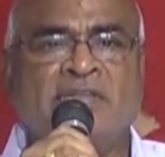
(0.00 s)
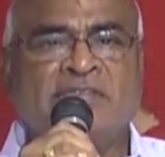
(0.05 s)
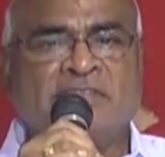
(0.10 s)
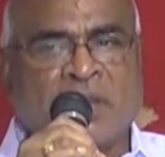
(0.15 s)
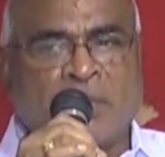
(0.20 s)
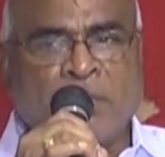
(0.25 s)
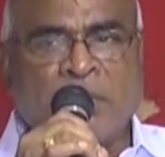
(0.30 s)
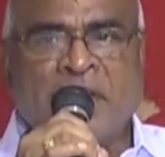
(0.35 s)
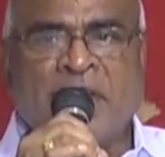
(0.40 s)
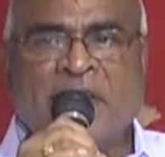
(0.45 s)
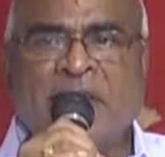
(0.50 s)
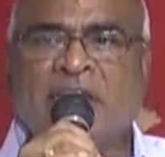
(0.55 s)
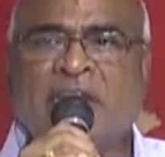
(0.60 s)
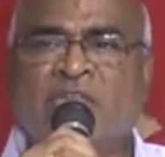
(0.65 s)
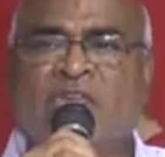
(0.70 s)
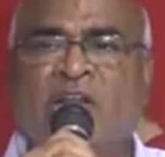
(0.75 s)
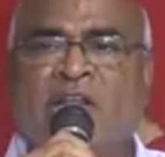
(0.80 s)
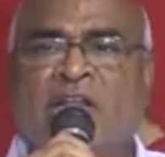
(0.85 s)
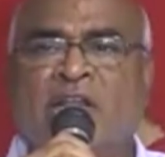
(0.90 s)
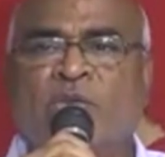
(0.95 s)
ఈ సమ్మె
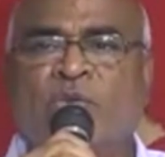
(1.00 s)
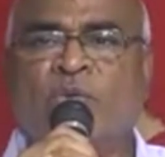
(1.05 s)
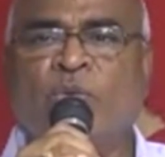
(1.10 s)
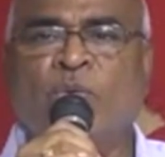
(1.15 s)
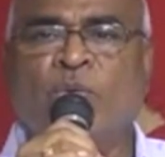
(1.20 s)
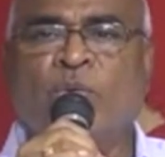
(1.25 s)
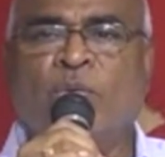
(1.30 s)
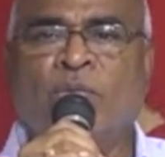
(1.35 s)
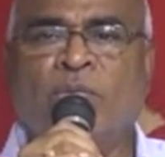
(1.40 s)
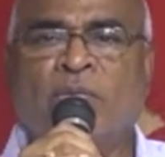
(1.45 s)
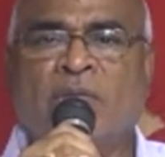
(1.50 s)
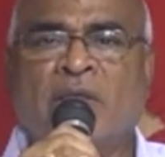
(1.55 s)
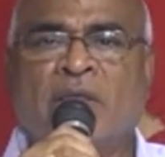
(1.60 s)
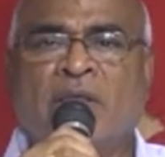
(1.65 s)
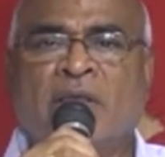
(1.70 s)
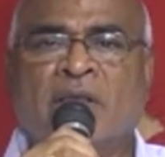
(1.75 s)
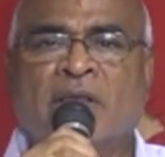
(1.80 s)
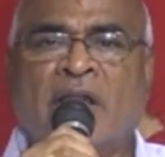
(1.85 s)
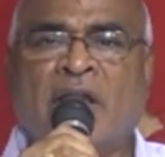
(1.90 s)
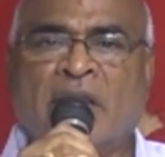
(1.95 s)
నివారణకు
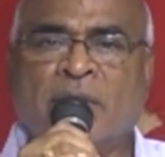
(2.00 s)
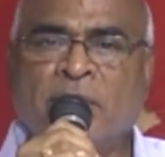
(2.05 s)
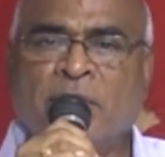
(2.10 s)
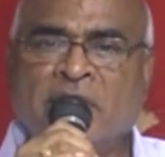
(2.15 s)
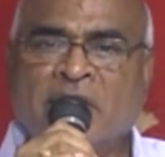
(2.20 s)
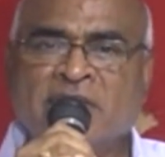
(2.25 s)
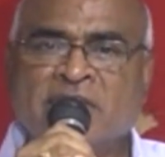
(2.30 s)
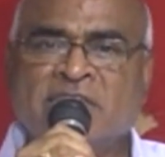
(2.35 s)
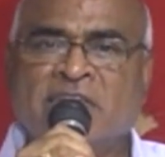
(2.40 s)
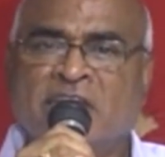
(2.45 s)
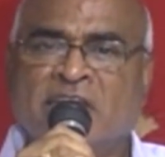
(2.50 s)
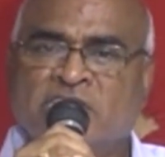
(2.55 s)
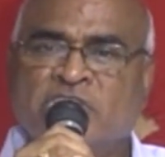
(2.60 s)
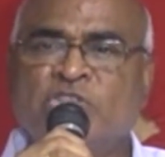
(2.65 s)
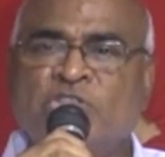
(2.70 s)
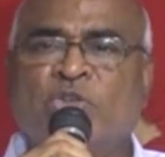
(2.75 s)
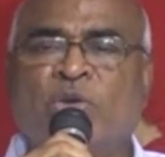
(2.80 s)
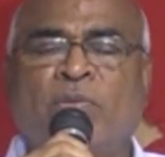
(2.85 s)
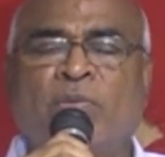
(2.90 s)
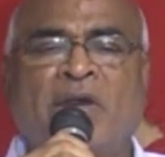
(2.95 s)
కార్మిక
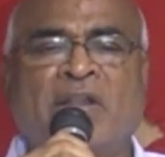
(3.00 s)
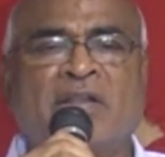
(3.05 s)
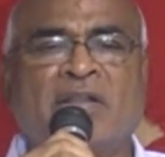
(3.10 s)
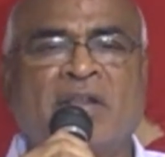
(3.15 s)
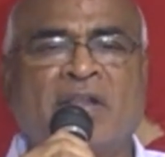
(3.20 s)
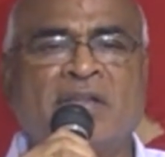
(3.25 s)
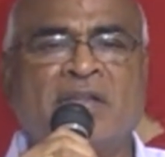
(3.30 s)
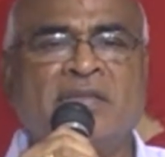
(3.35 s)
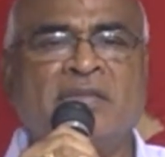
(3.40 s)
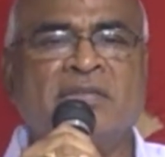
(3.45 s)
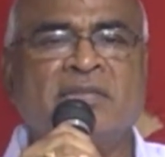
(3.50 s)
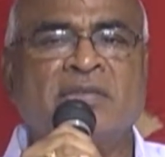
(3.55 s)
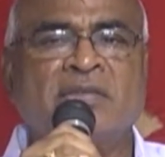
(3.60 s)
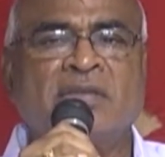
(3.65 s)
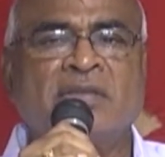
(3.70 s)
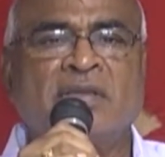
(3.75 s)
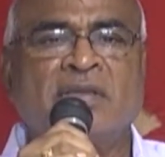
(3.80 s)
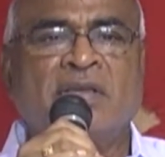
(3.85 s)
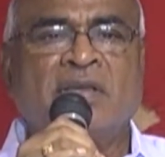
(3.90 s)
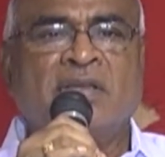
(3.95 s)
జేఏసీతో మాట్లాడి
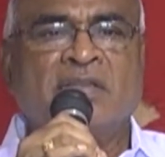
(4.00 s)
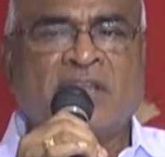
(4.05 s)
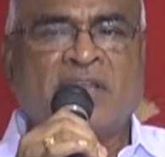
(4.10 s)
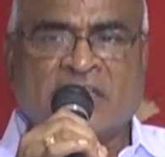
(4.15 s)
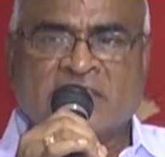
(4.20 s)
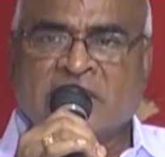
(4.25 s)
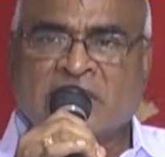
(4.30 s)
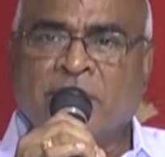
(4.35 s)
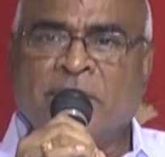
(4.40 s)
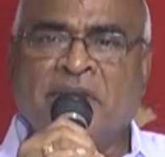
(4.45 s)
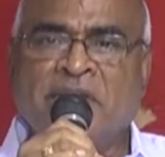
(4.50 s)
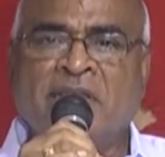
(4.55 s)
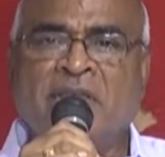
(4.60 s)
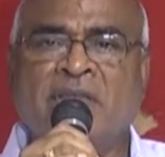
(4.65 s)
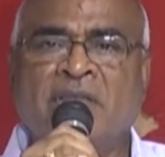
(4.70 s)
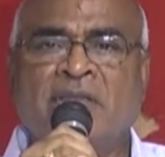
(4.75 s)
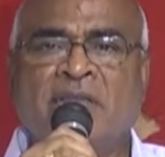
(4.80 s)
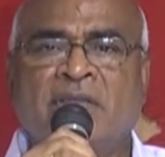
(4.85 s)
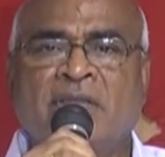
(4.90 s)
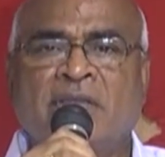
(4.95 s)
తక్షణమే
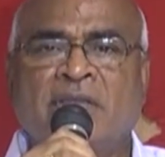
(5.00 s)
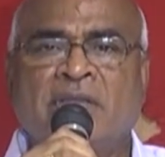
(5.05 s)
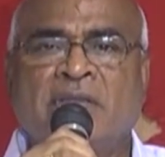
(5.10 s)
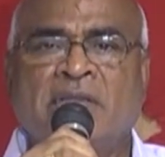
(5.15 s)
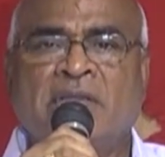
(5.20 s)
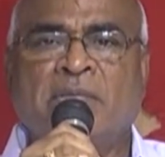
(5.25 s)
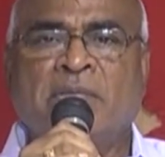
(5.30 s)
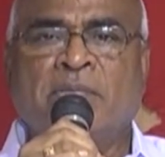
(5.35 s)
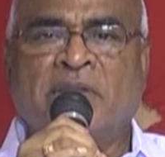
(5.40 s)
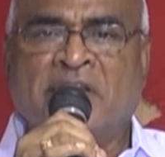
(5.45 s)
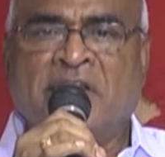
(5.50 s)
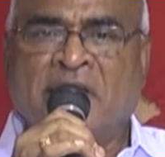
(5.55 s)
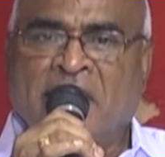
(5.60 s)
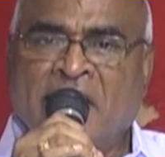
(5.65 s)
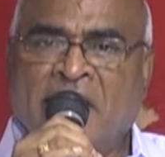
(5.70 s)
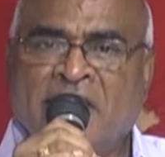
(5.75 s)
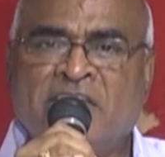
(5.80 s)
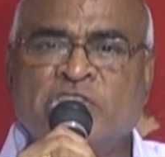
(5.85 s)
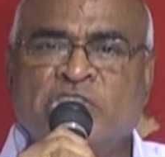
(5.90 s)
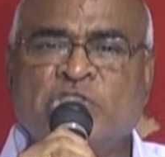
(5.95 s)
మరి
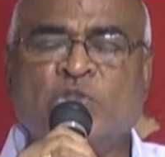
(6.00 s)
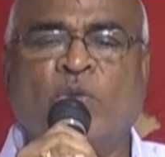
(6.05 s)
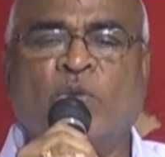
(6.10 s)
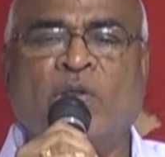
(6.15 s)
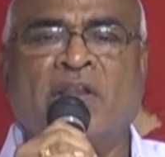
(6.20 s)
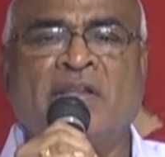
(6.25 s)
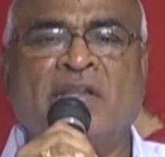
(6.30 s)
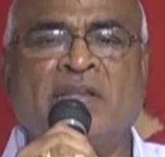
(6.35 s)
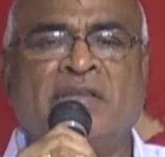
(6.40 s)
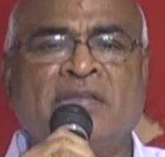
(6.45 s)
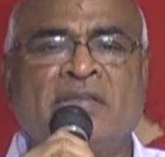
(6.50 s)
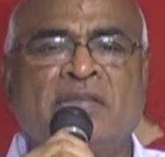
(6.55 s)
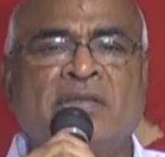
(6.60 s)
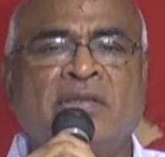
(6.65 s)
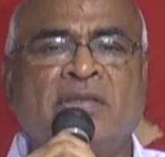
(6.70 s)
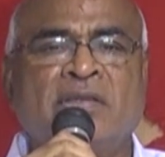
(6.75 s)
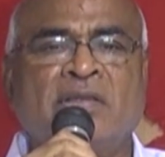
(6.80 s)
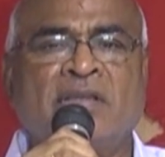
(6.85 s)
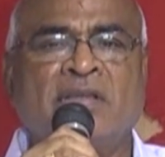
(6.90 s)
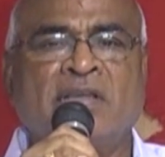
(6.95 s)
నిర్ణయం తీసుకోవాలని
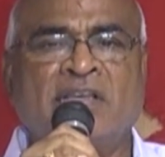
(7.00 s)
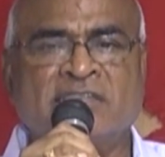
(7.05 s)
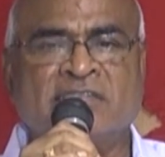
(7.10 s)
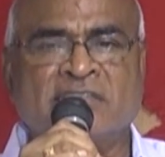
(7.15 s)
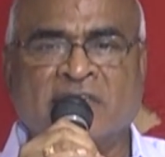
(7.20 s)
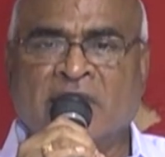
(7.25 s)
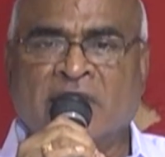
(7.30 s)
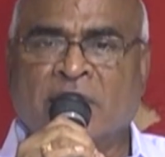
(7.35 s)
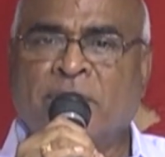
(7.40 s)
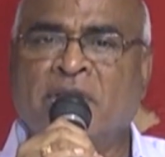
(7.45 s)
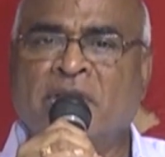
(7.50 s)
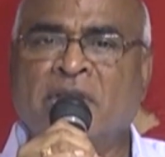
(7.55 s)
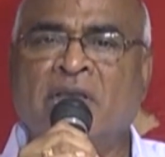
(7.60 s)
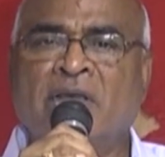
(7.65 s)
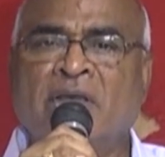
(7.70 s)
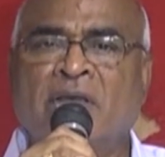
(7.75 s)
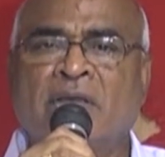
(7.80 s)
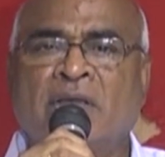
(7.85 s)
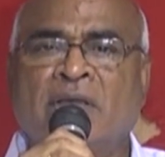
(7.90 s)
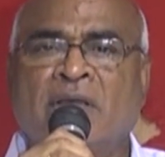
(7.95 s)
ఈ
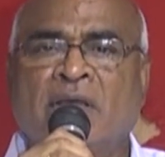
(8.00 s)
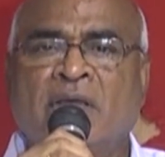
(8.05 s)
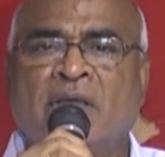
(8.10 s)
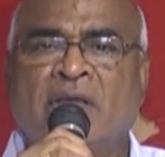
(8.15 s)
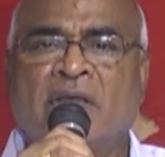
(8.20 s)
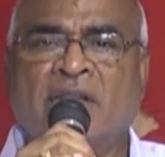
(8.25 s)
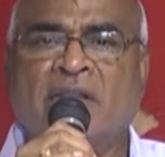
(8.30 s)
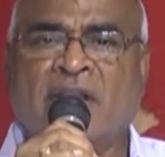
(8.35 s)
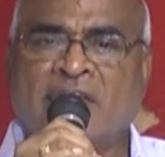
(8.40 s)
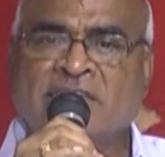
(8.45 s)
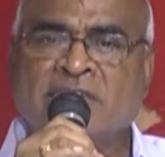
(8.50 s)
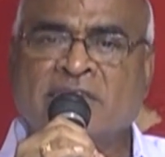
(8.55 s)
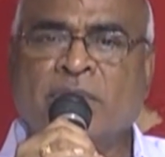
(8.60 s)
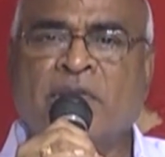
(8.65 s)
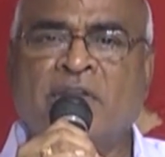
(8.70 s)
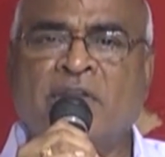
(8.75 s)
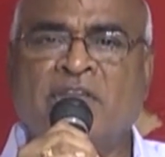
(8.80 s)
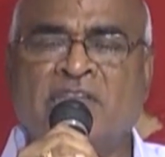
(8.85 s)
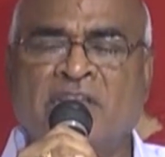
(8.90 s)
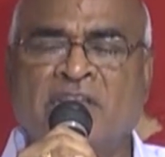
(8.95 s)
సందర్భంగా రాష్ట్ర
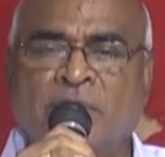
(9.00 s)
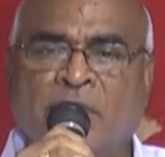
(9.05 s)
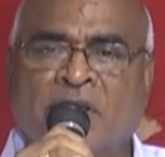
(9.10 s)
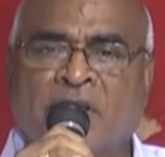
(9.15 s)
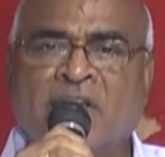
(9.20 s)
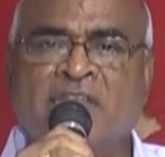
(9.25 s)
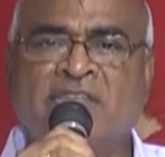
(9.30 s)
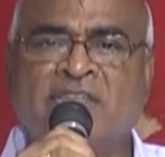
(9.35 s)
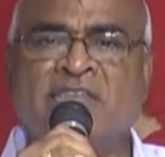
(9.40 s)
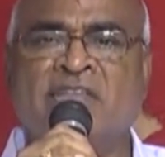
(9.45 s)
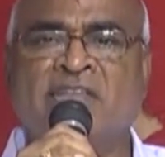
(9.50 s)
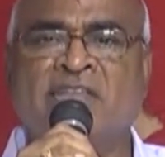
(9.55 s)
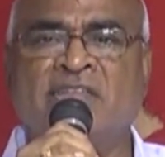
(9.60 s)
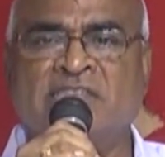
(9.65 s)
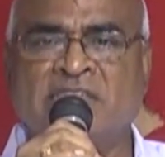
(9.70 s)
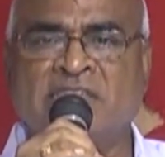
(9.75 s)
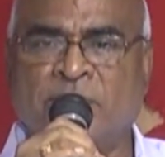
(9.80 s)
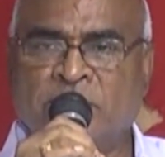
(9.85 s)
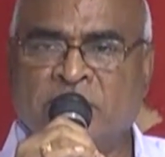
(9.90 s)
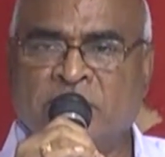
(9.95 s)
పార్టీ తీర్మానం
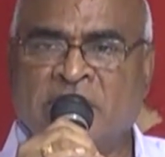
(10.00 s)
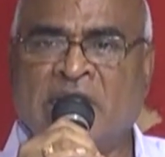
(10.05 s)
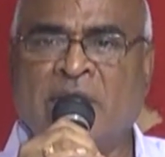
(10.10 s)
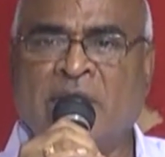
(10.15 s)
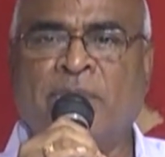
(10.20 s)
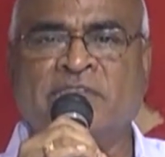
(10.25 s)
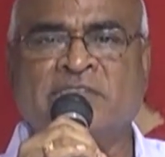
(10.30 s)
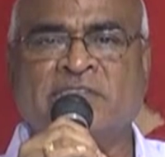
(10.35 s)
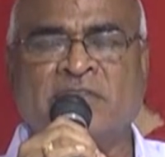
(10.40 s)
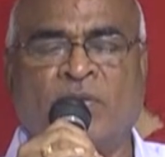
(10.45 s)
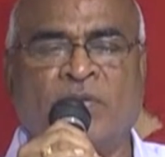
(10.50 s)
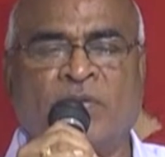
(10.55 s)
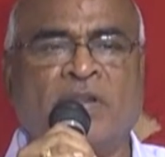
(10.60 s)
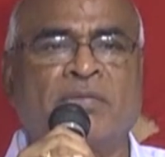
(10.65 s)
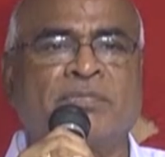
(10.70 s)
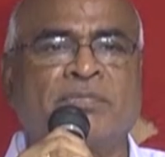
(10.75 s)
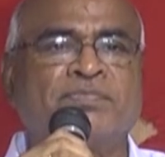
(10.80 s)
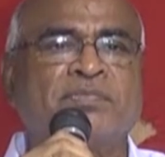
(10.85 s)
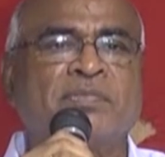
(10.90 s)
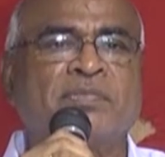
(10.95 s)
చేసిందని చెప్ తెలియపరుస్తూ
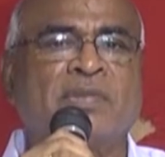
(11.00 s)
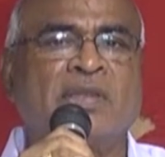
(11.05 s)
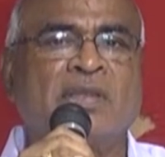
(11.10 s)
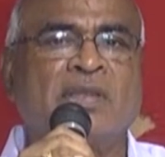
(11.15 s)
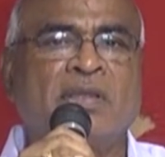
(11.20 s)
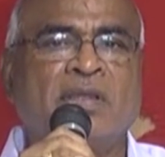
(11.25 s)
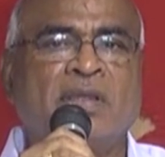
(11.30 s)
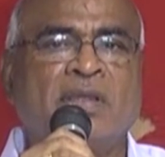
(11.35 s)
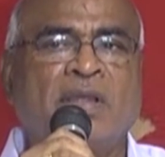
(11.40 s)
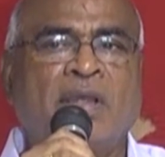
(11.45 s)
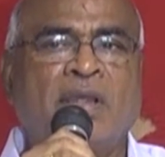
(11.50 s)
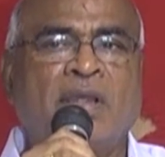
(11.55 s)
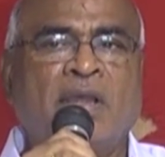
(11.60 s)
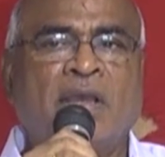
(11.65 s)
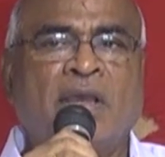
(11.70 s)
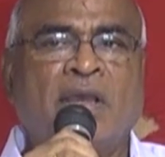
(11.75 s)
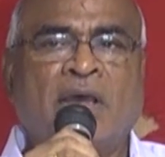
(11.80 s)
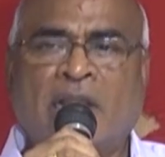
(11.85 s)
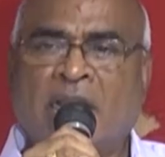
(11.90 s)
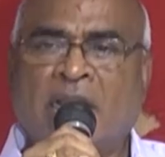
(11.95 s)
ఉన్నాను
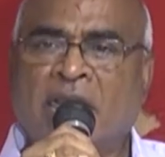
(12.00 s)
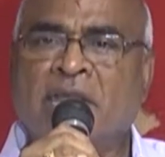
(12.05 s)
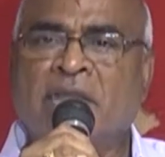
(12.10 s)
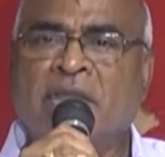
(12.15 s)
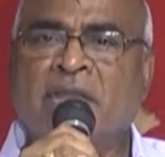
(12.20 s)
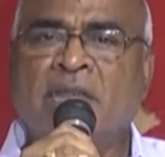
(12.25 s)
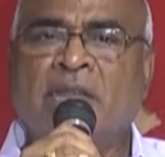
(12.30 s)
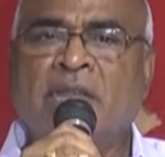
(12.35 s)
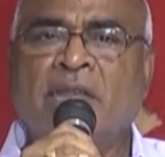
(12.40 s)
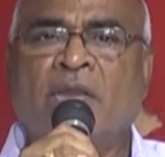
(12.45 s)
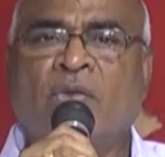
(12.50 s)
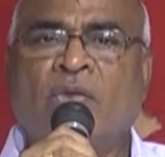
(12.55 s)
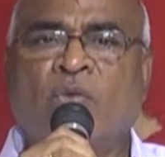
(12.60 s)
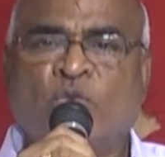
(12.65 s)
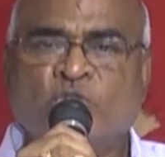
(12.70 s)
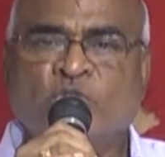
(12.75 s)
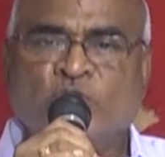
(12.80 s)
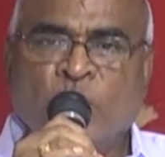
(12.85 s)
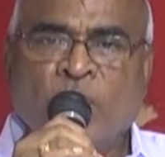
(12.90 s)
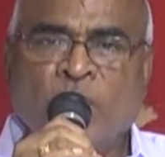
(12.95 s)
అలాగే
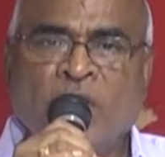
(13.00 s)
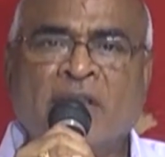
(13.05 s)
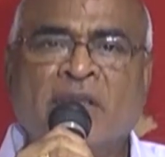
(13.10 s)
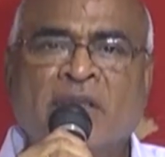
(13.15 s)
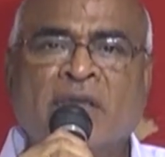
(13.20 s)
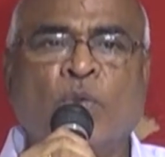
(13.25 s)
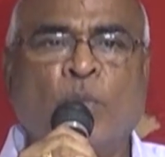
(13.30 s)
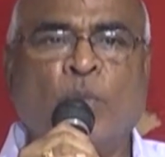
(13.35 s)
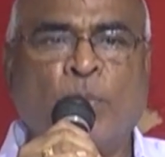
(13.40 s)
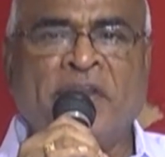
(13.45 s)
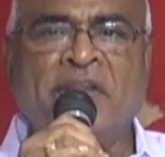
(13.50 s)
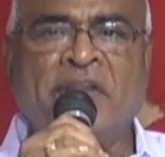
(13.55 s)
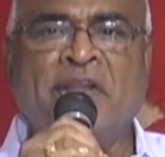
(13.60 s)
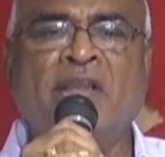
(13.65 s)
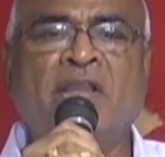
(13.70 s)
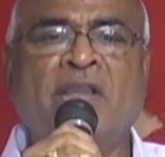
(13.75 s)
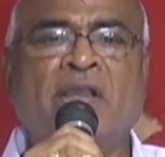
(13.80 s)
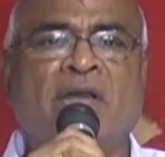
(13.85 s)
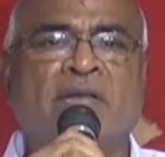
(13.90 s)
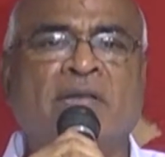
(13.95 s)
హుజూర్ నగర్ ఉప
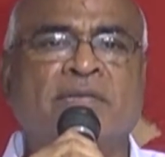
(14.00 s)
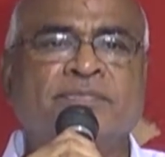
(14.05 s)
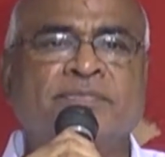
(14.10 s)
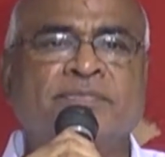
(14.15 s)
ఎన్నిక